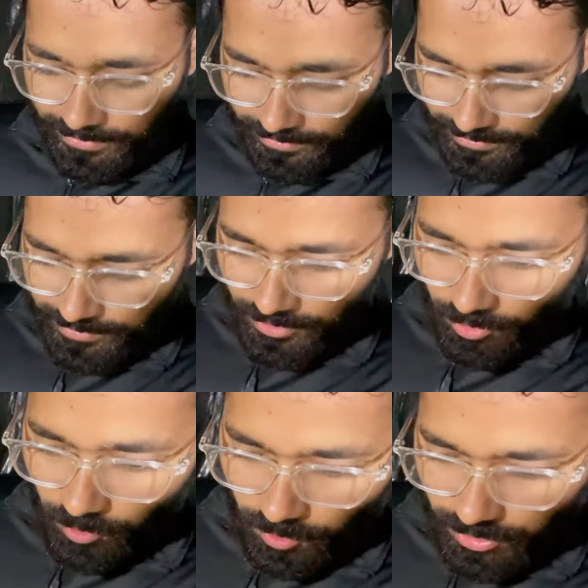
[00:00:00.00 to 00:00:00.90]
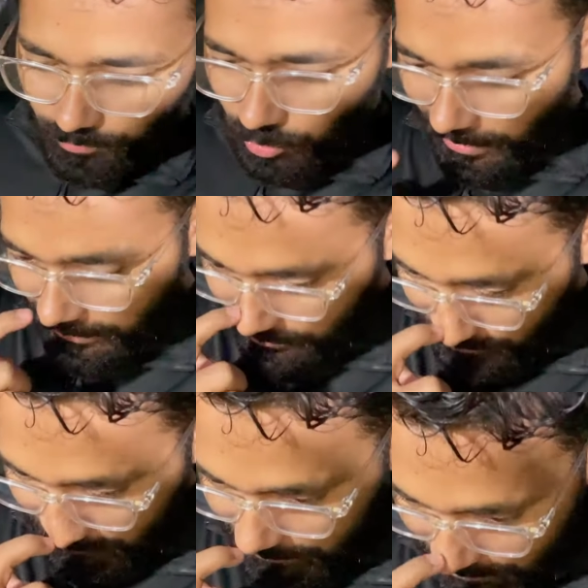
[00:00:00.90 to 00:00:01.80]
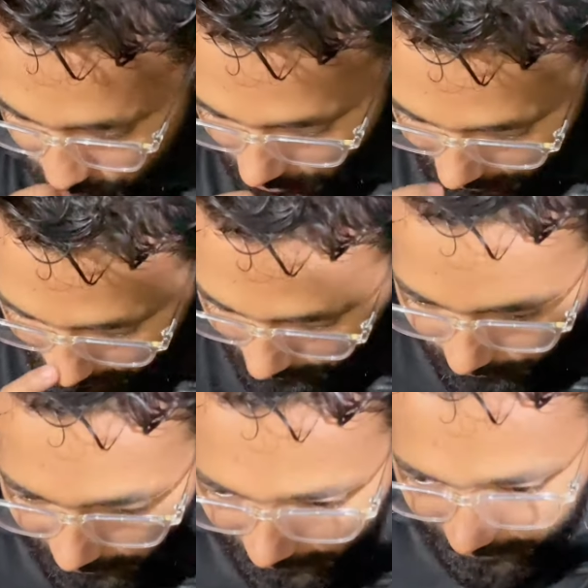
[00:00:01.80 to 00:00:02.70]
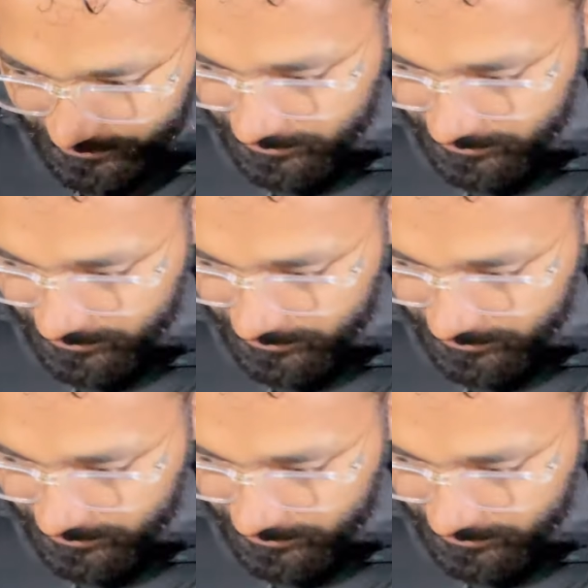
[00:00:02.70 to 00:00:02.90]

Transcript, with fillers: है और बुखारी की बात करें बुखारी हमने एक ही